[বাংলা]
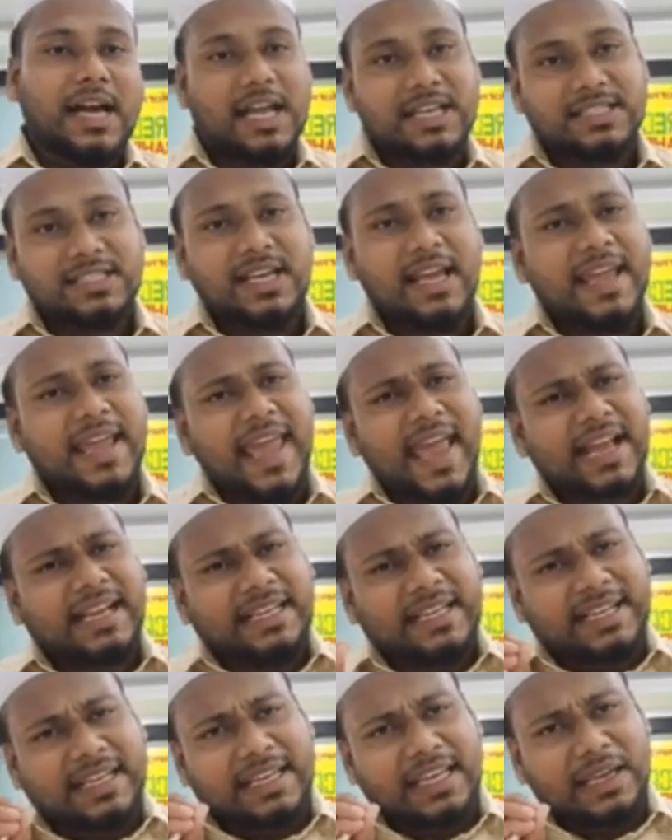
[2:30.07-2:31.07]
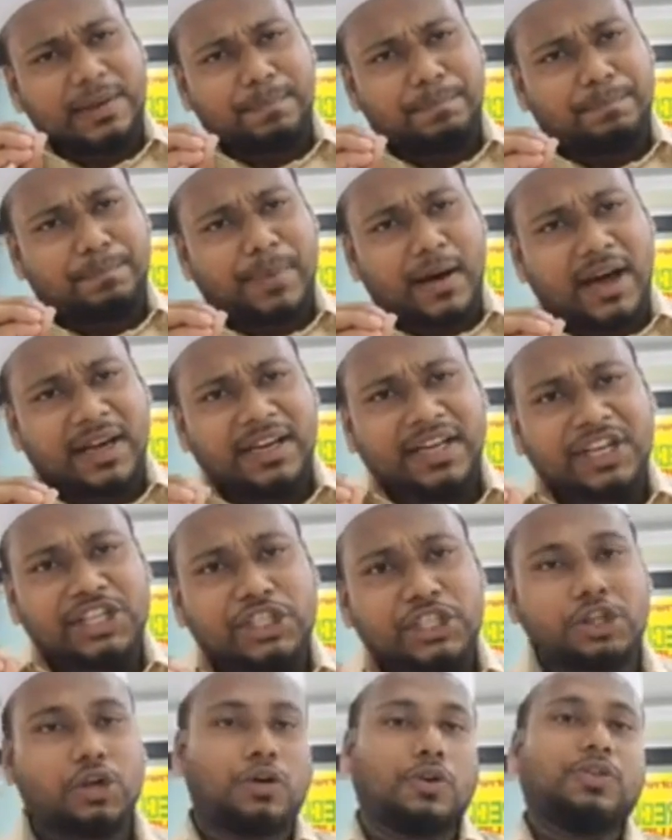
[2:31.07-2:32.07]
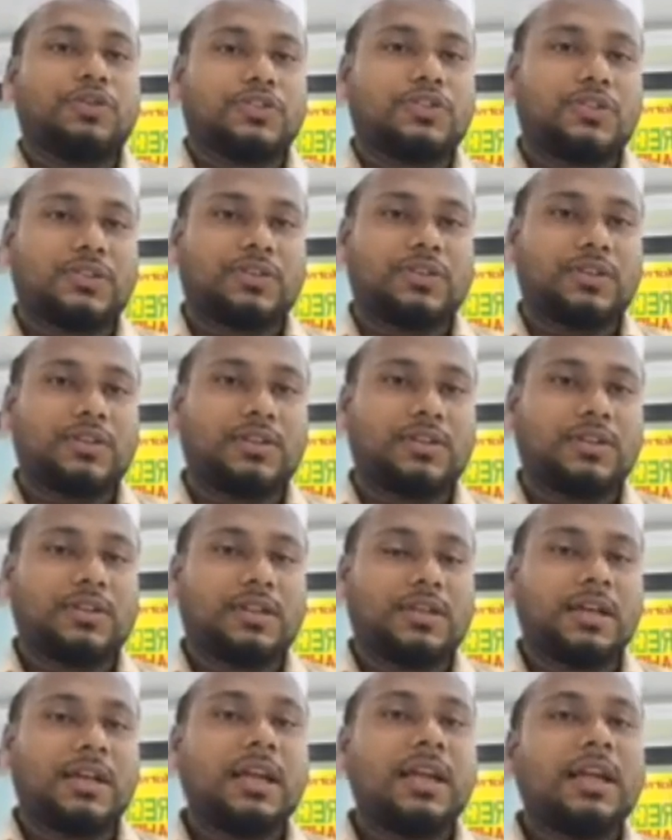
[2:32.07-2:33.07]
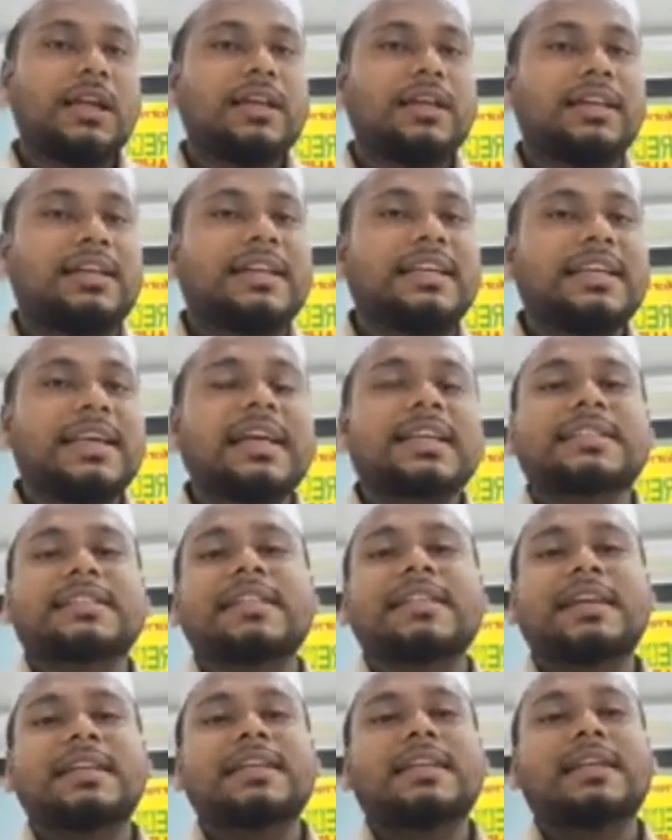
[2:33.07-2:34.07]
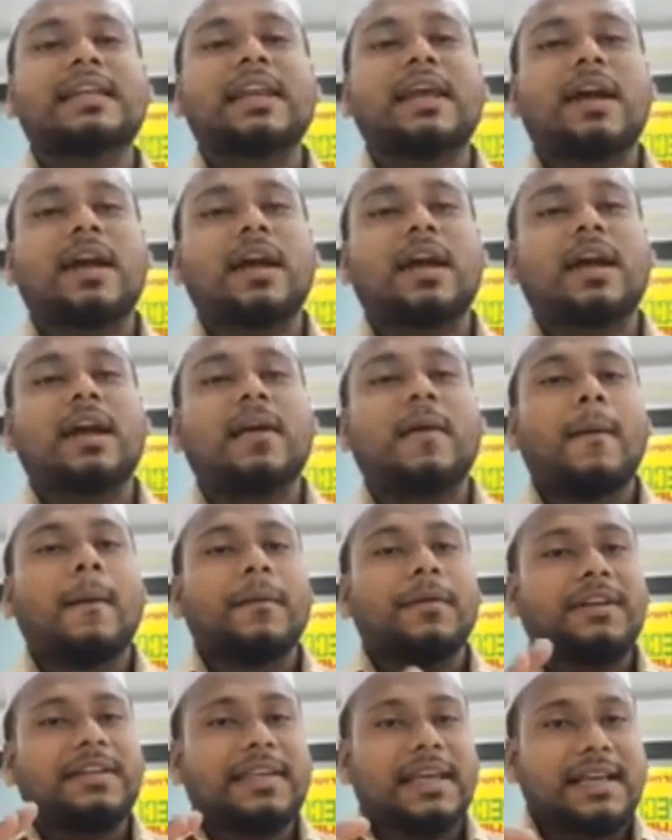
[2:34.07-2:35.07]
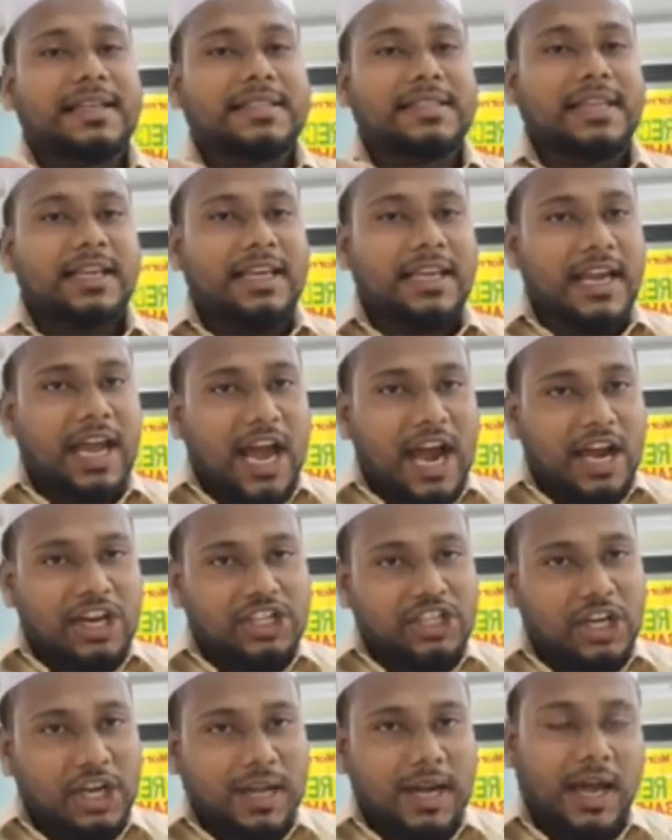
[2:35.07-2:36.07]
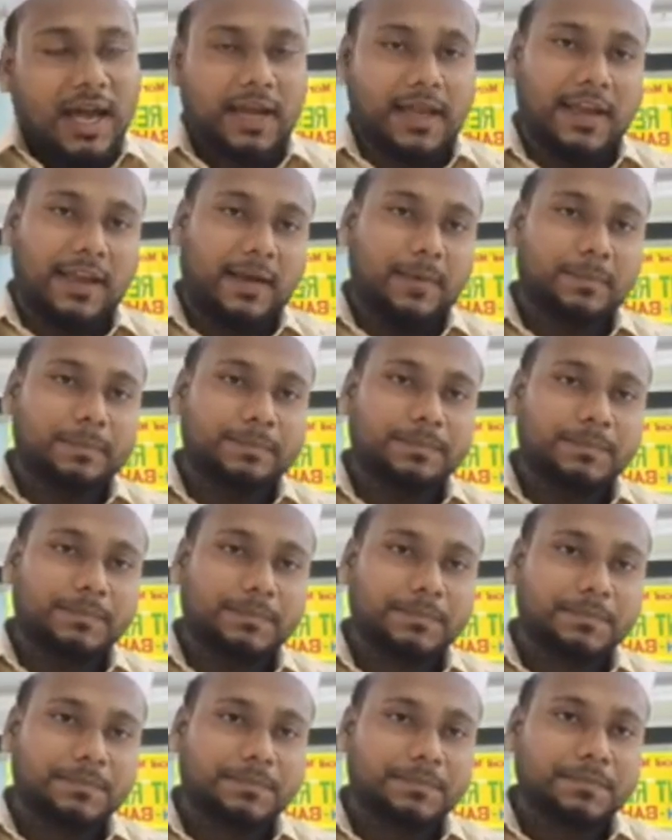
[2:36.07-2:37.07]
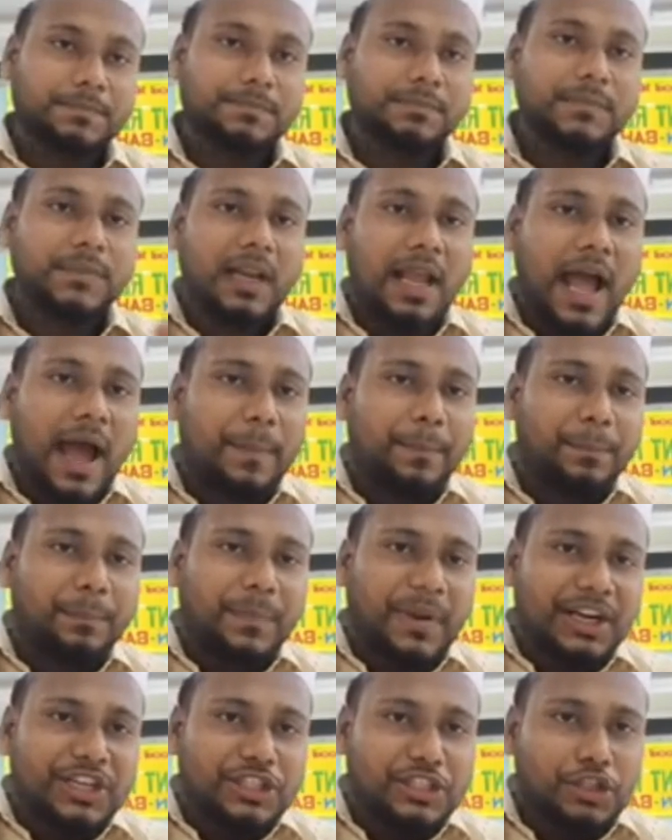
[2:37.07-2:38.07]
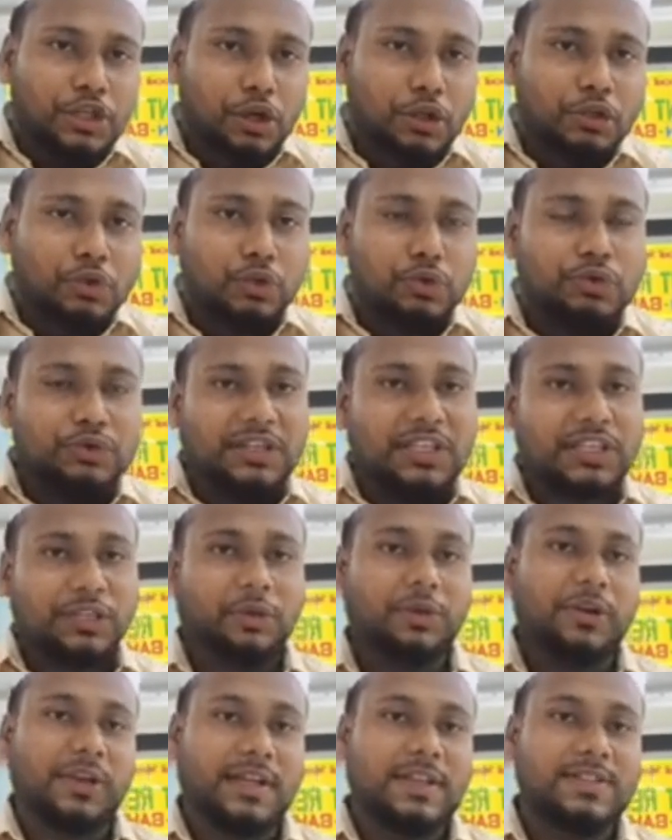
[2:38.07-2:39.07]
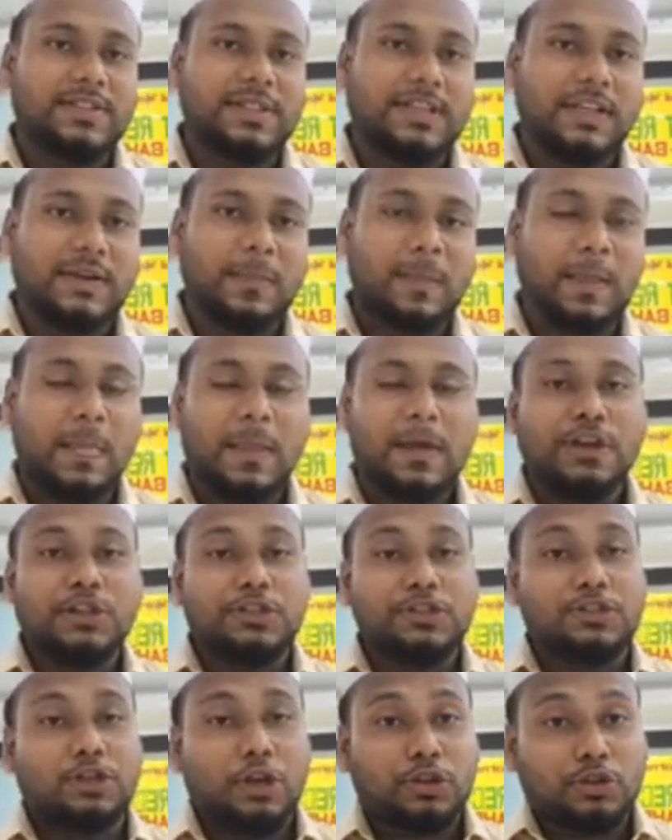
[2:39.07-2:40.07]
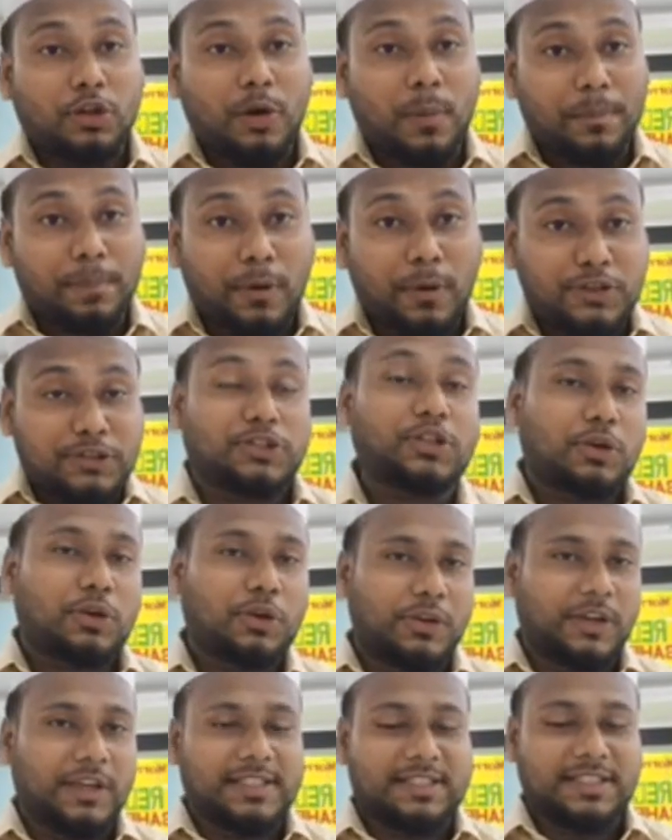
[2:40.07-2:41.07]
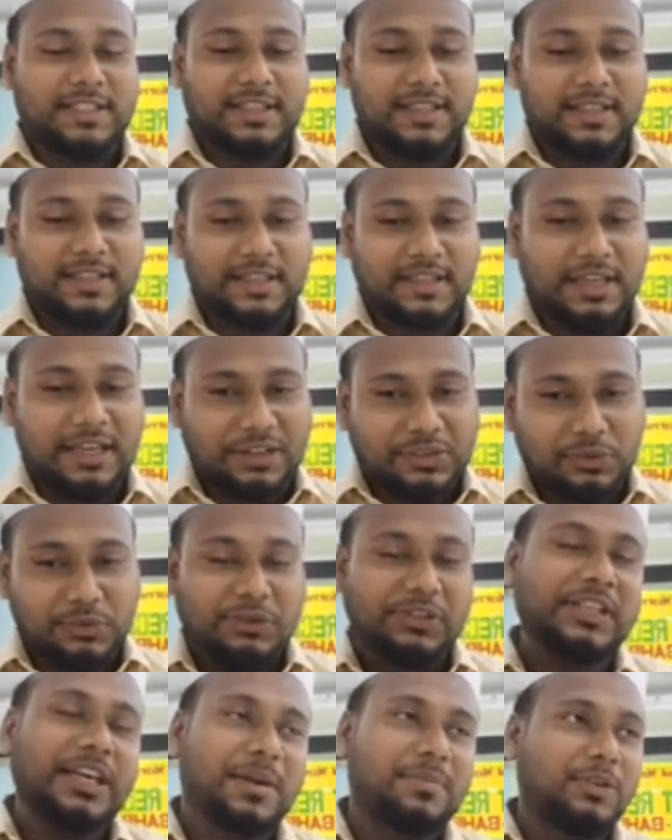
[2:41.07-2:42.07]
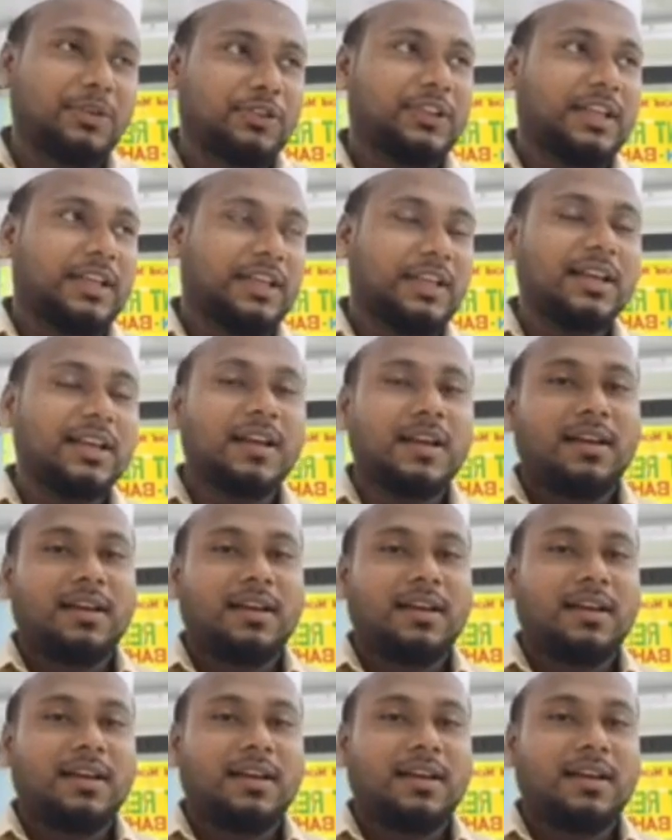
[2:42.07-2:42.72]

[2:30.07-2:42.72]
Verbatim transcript: কাজটা একেবারে সহজ ডিএক্সএন ডিএক্সএনে আসার আগে আপনার যত দিন হয়েছে যত বছর হয়েছে এই দুনিয়ার মধ্যে